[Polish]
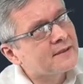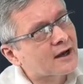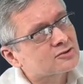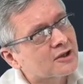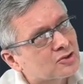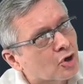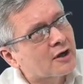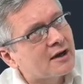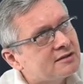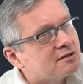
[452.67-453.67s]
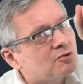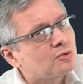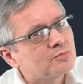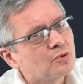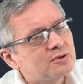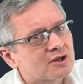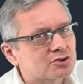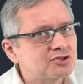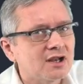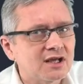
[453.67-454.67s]
jak takie tokeny, mógł je
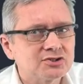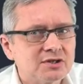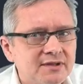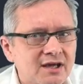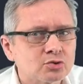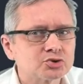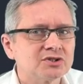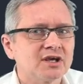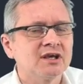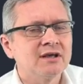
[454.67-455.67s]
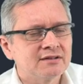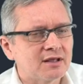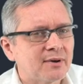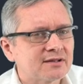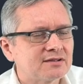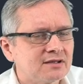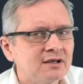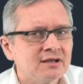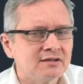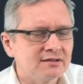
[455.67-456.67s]
rozdzielać na różne
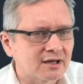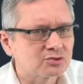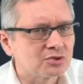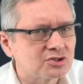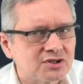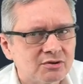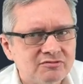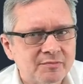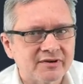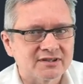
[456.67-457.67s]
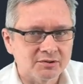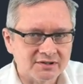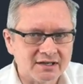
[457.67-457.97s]
tematy, na których się wypowiadał.